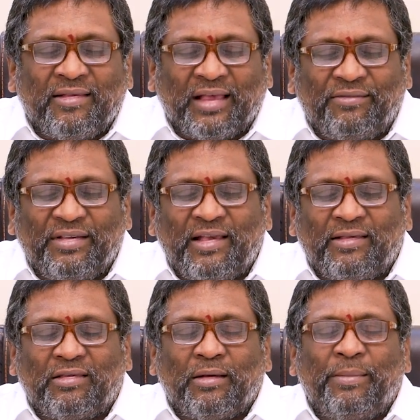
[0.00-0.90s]

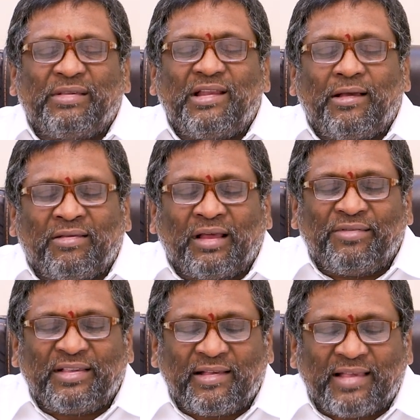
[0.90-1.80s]
సర్వీసెస్ బిజినెస్
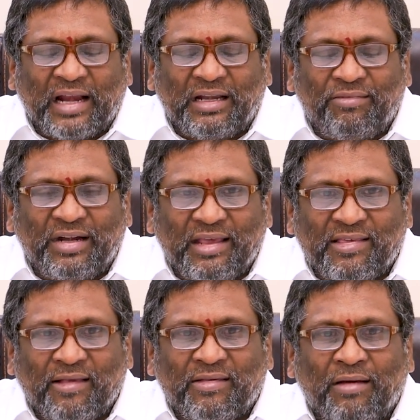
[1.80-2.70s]
సర్వీసెస్ యాక్టివిటీ
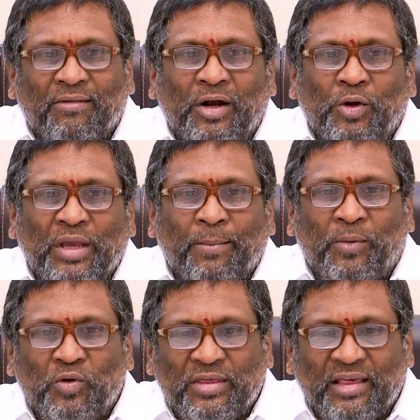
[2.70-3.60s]
చేసేవాళ్ళు
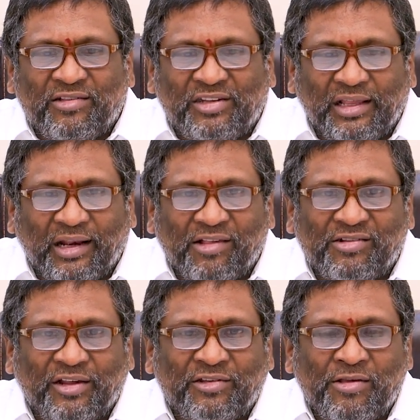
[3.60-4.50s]
ఎప్పుడు జిఎస్టీ
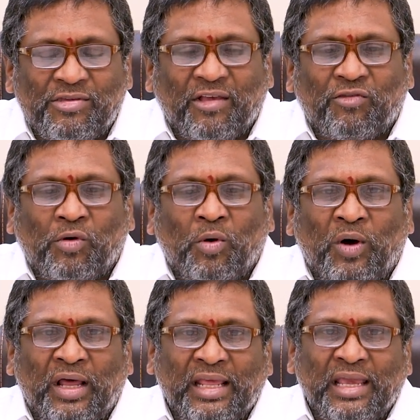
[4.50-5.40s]
రిజిస్ట్రేషన్
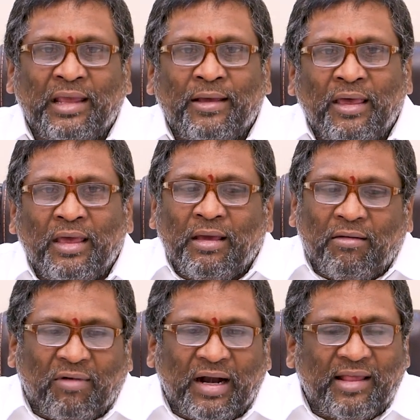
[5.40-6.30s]
చేసుకోవాలి
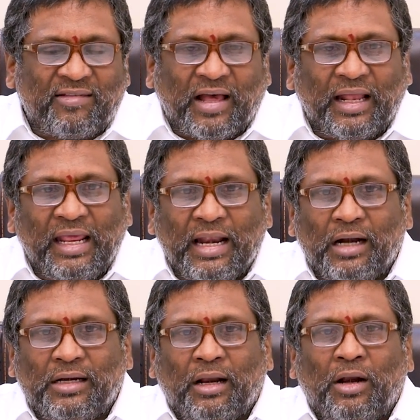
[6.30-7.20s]
వాళ్ళ సాలీనా
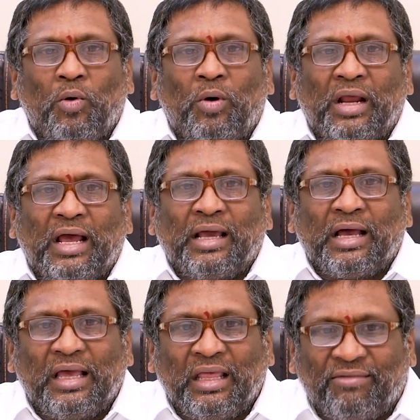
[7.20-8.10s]
టర్న్ ఓవర్
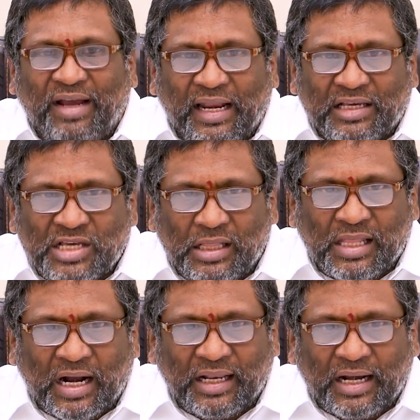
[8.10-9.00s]
కనుక ఇరవై లక్షలు
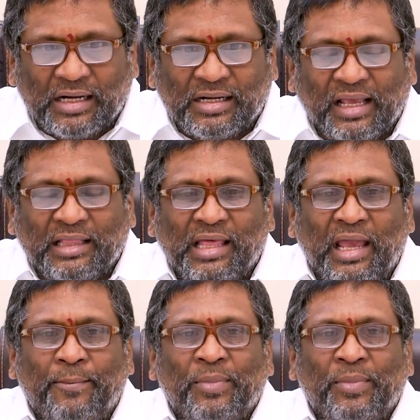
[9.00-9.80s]
దాటినట్టయితే